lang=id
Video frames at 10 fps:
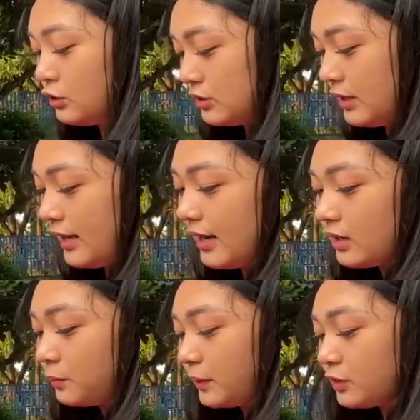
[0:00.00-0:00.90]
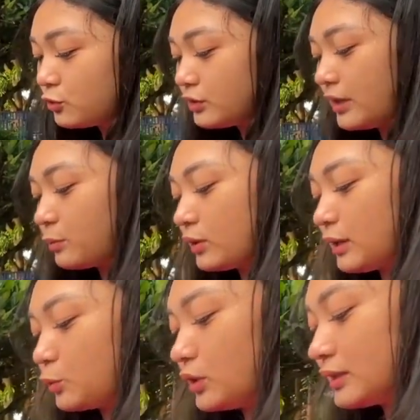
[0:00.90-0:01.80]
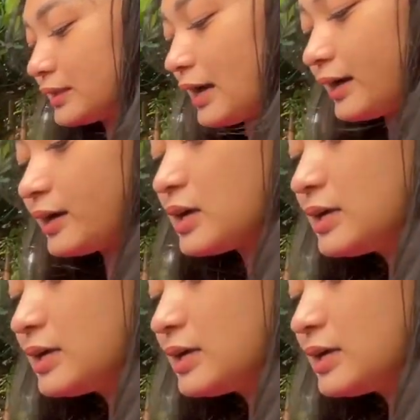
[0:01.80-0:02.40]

terus ini handle pintu dia model-model tarik